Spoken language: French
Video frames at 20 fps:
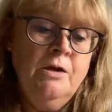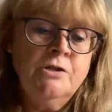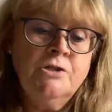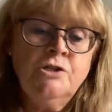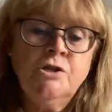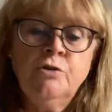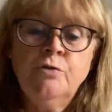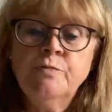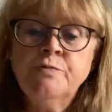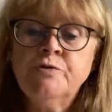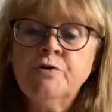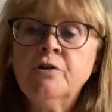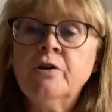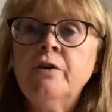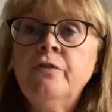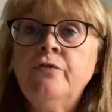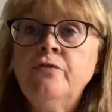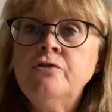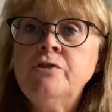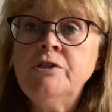Jérôme se
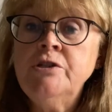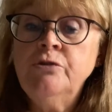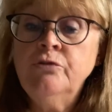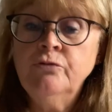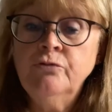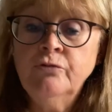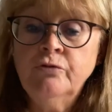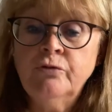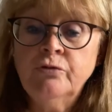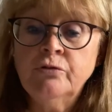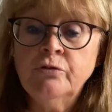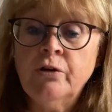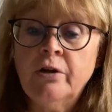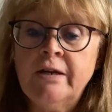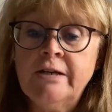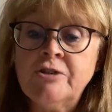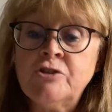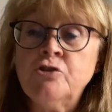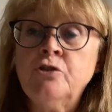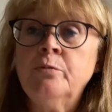réfugie de nouveau dans
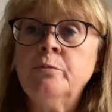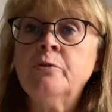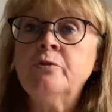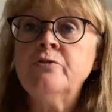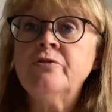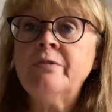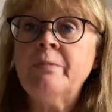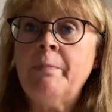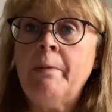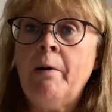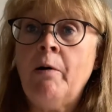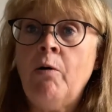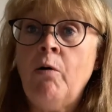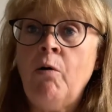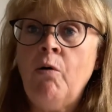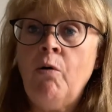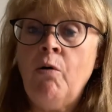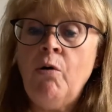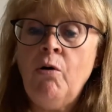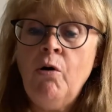la chambre de ses parents.
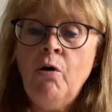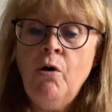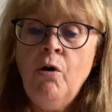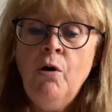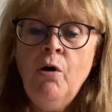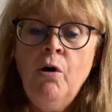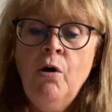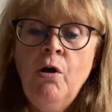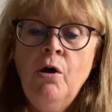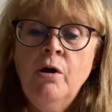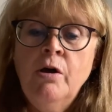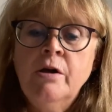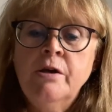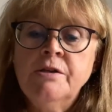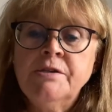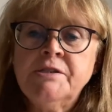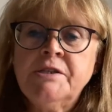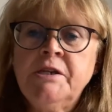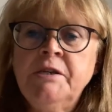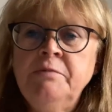
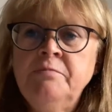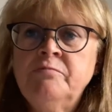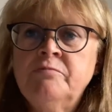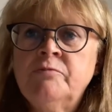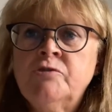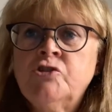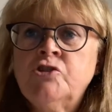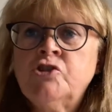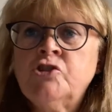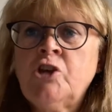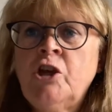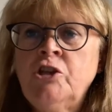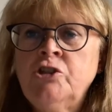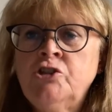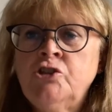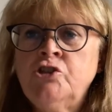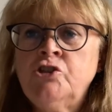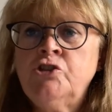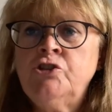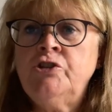Scritch,
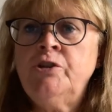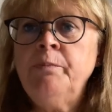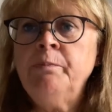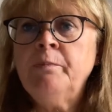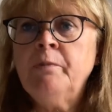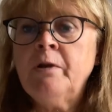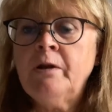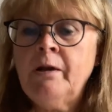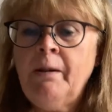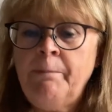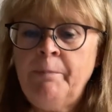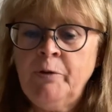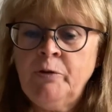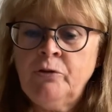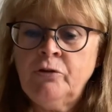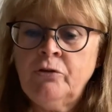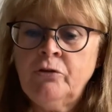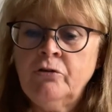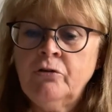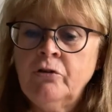scratch, dip,
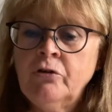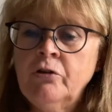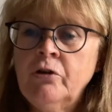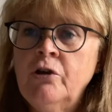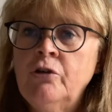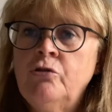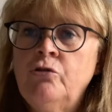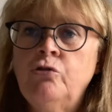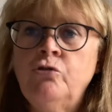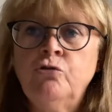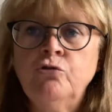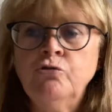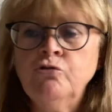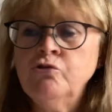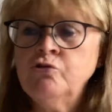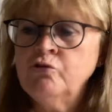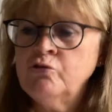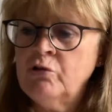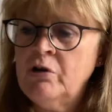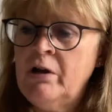clapote est
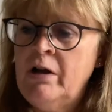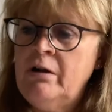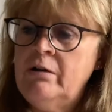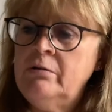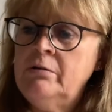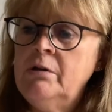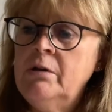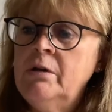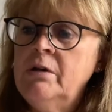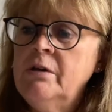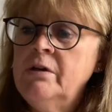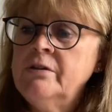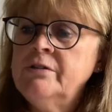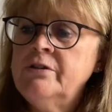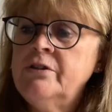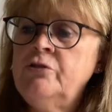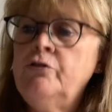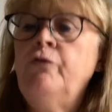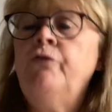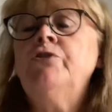toujours là. Ça
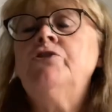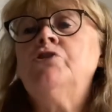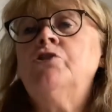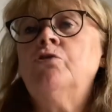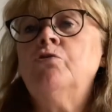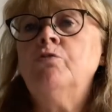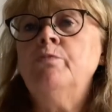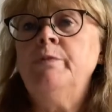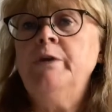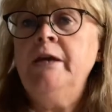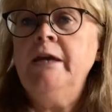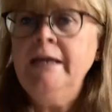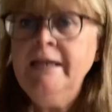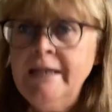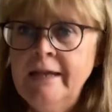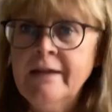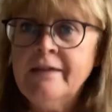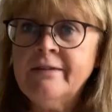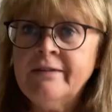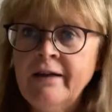suffit, Jérôme, il
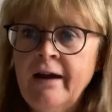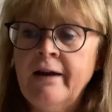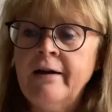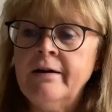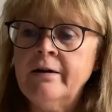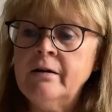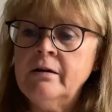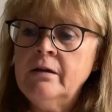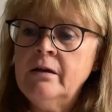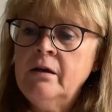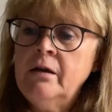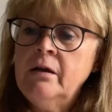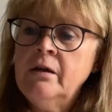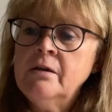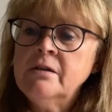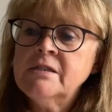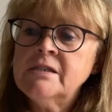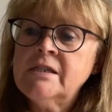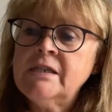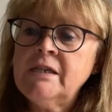est tard.
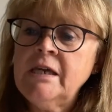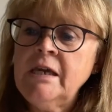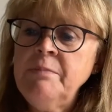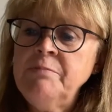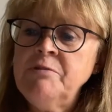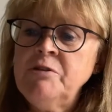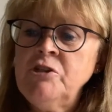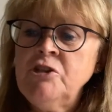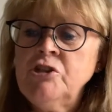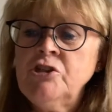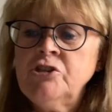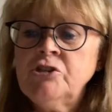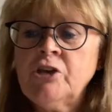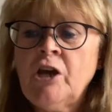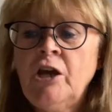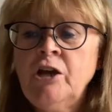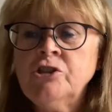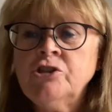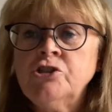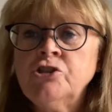Scritch,
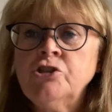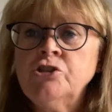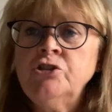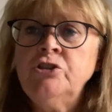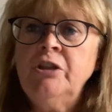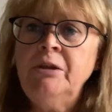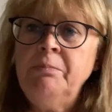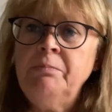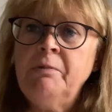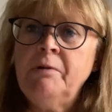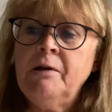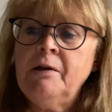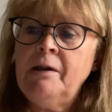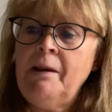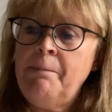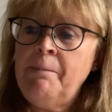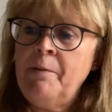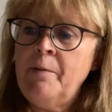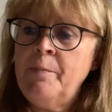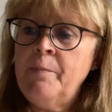scratch, dip,
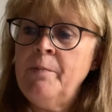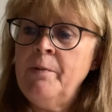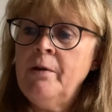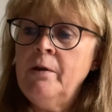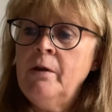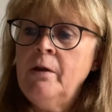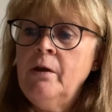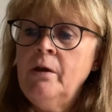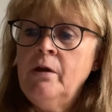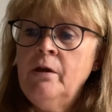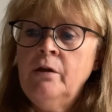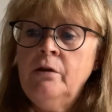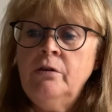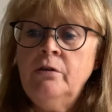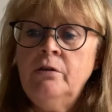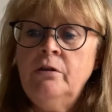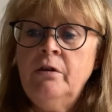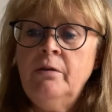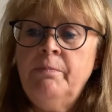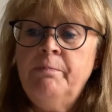clapote,
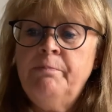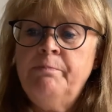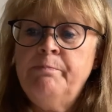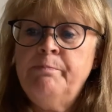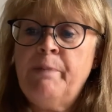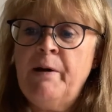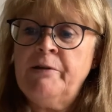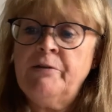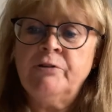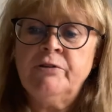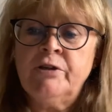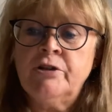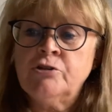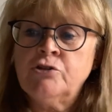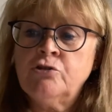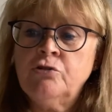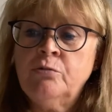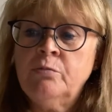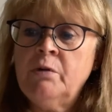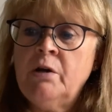Il n'est pas dans ta
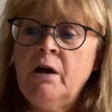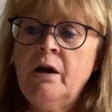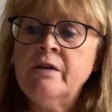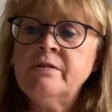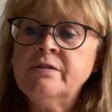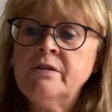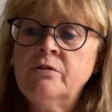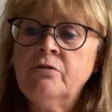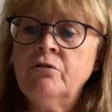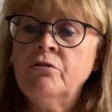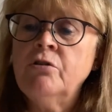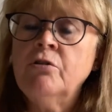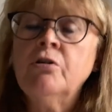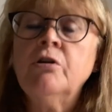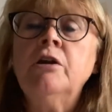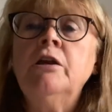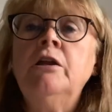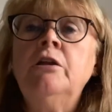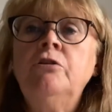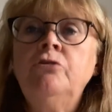chambre. À cette heure,
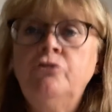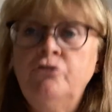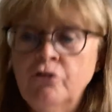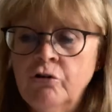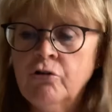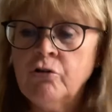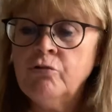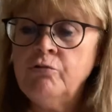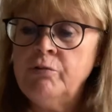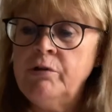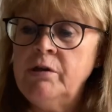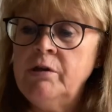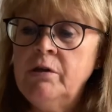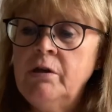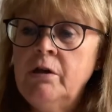il dort, lui.